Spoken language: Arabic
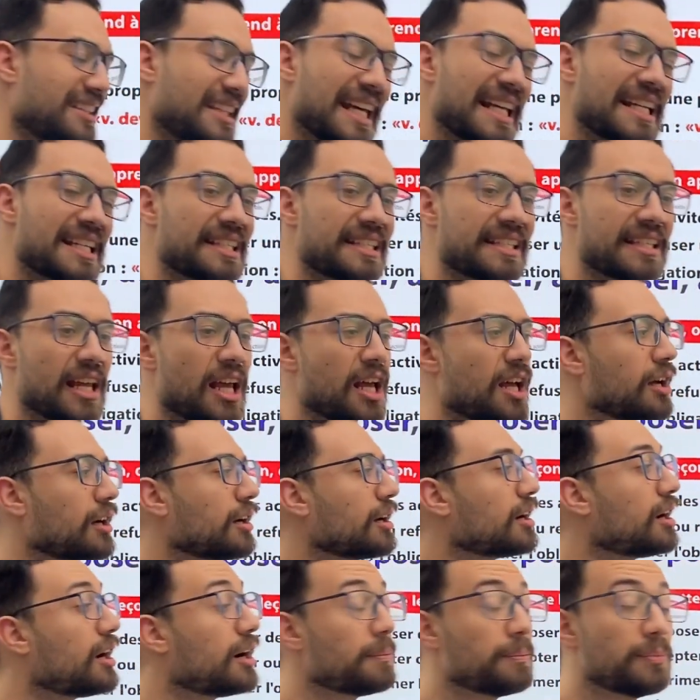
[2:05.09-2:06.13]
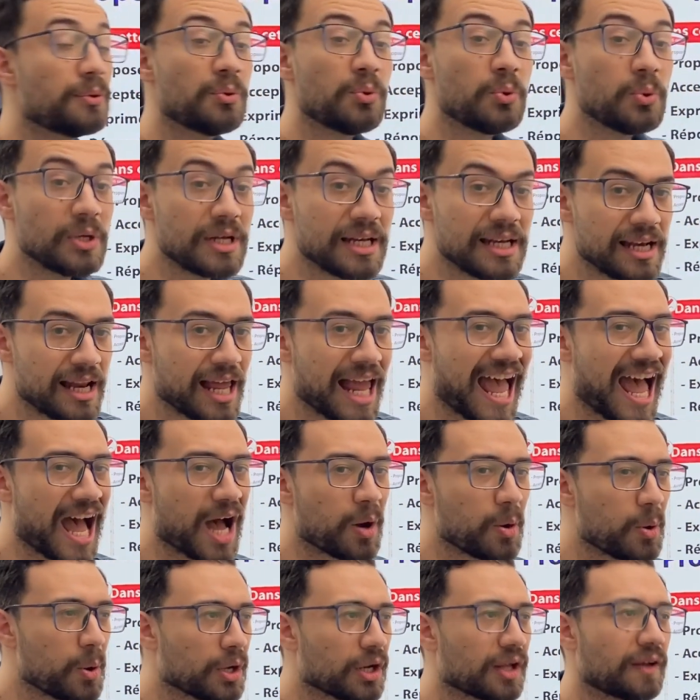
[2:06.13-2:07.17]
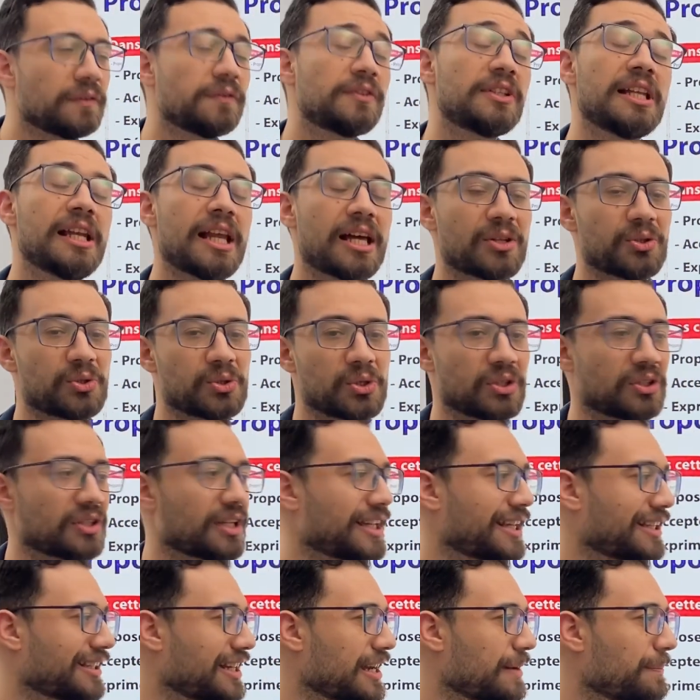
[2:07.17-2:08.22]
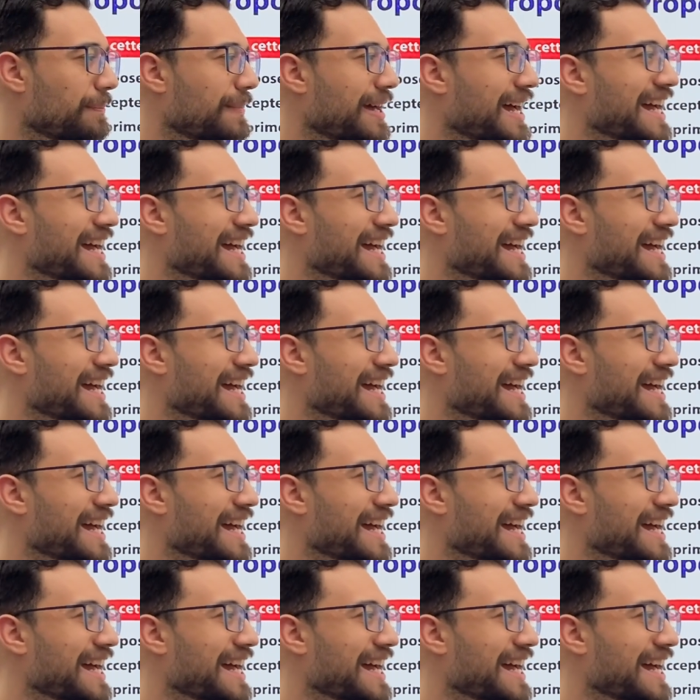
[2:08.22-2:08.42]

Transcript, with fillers: الدرس قبول او رفض الانشطه يعني لما